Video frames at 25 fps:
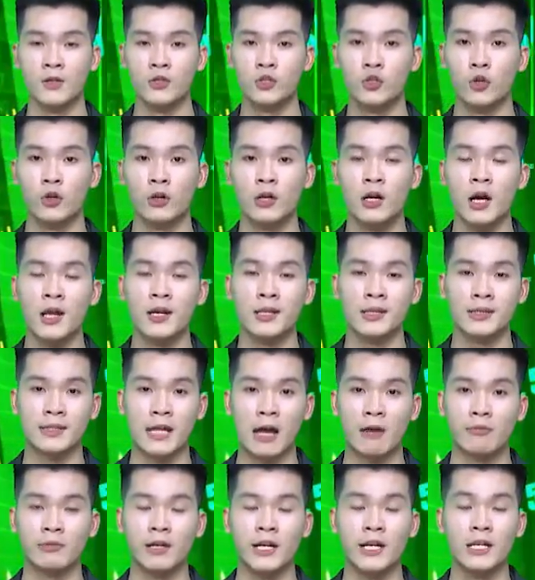xuống gần
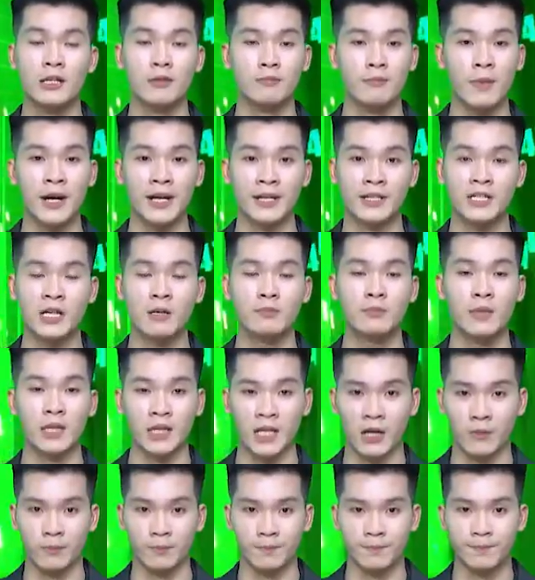8.700
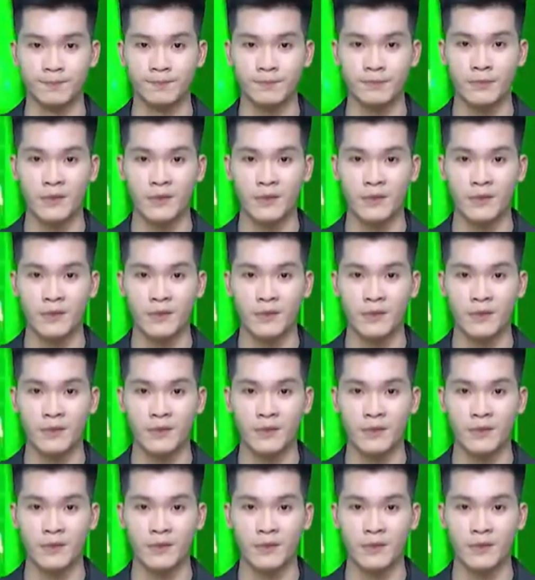tỷ đồng.